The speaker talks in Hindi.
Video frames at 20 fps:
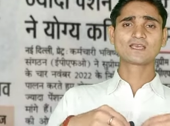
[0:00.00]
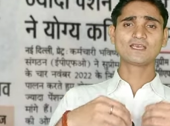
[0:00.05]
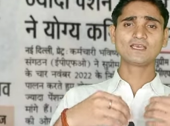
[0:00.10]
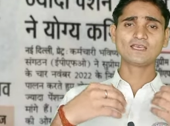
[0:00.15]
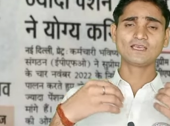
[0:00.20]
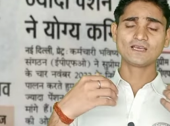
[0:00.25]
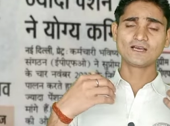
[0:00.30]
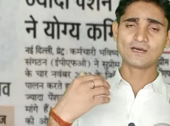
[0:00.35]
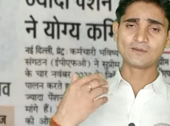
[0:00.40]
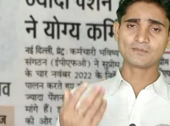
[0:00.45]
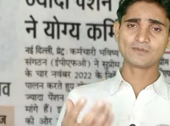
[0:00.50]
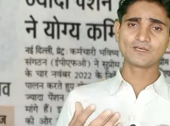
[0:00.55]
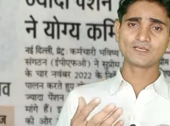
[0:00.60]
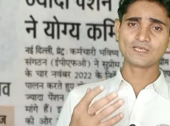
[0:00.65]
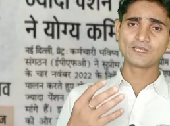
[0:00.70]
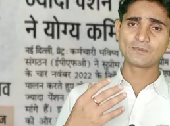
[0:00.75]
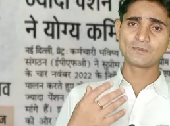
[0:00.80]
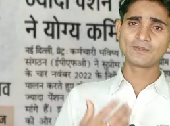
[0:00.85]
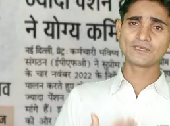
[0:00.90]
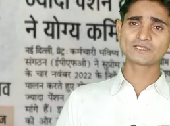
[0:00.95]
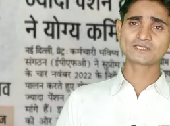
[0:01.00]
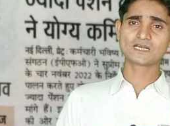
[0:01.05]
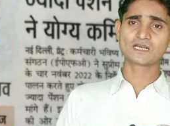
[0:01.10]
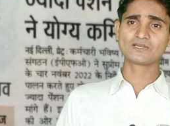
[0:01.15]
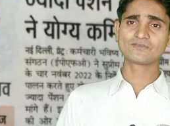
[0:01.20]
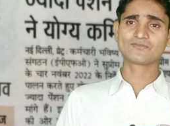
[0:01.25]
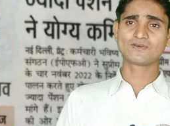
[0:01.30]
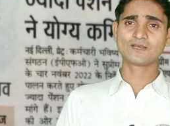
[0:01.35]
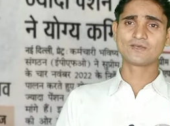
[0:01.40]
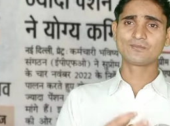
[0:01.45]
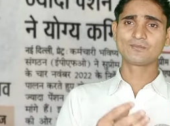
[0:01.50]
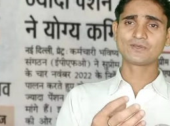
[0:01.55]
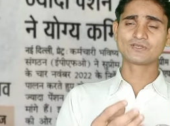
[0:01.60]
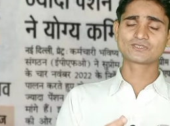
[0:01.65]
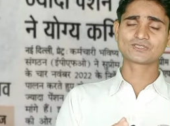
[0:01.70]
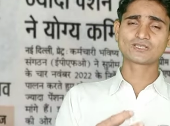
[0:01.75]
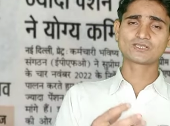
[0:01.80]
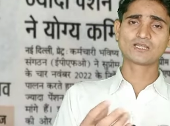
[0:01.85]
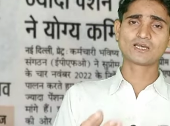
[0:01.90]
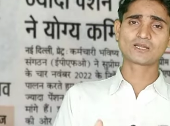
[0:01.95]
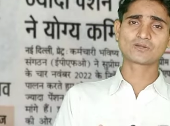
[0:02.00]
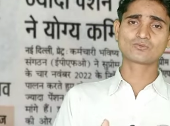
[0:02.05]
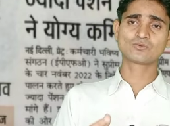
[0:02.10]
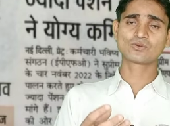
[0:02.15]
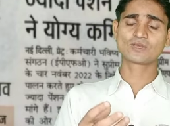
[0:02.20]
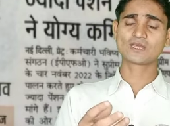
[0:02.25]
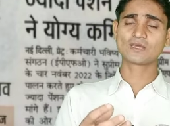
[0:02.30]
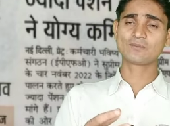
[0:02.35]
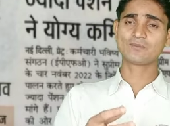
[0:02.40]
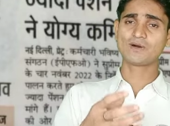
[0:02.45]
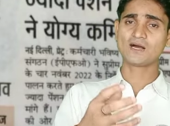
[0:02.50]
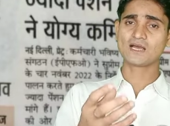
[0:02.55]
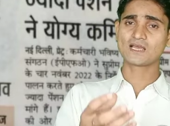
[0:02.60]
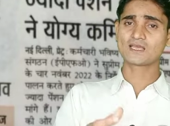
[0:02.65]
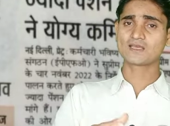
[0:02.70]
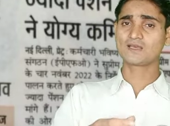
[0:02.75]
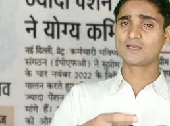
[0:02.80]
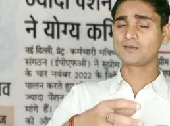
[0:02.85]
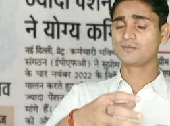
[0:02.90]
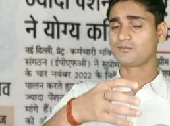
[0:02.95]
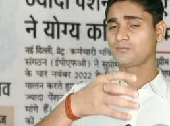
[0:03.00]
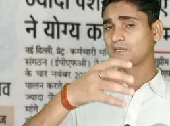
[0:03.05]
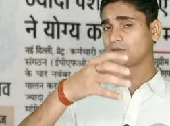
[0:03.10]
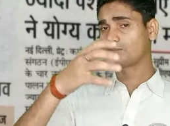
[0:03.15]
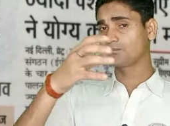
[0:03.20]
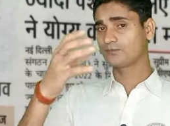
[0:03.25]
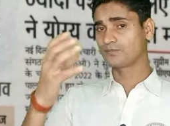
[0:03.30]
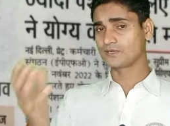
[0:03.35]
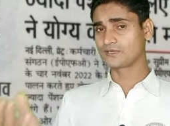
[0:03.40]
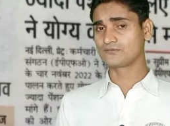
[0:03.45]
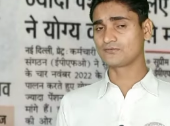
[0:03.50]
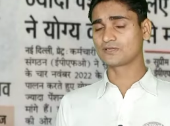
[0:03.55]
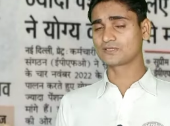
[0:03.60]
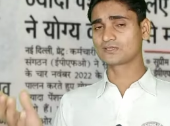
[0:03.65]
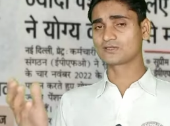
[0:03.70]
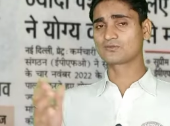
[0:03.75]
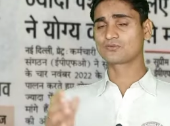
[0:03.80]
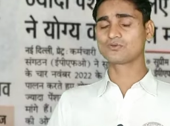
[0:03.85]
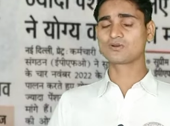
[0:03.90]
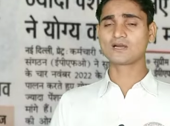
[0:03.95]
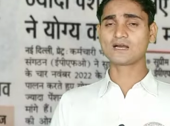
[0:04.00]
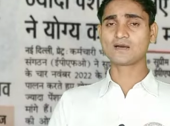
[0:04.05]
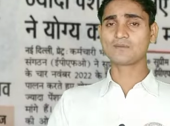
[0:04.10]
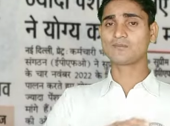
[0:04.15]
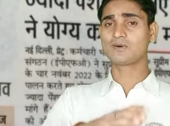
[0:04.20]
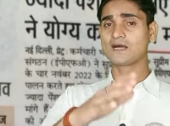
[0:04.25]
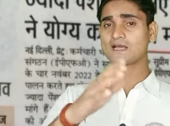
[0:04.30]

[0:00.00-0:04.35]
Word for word: कि अब ईपीएस पी एस फाइव पेंशन धारकों के भाग्य में परिवर्तन होगा